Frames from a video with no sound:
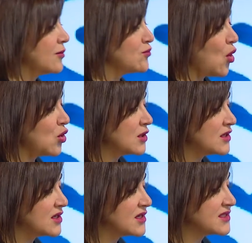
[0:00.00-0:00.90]

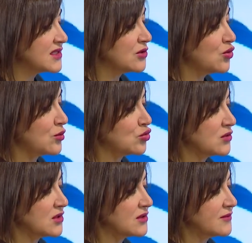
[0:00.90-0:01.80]
boyları kısalıyor
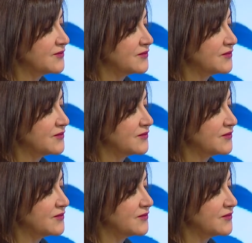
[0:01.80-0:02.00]
bunların.